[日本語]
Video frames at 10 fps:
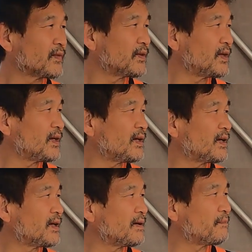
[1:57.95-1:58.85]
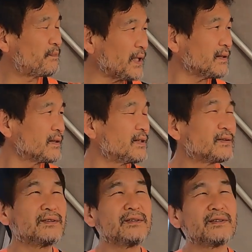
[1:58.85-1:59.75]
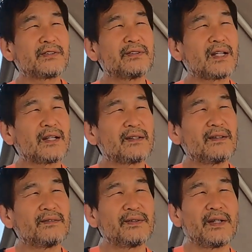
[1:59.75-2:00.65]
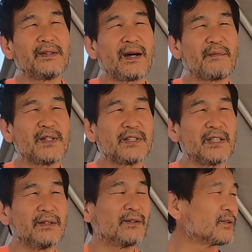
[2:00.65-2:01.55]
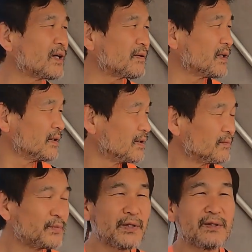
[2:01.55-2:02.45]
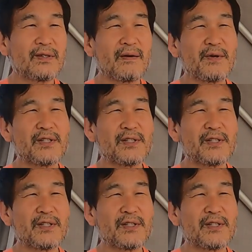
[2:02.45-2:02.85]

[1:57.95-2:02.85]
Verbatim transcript: でバンって引く瞬間に船にダメージ、いろんな部品にダメー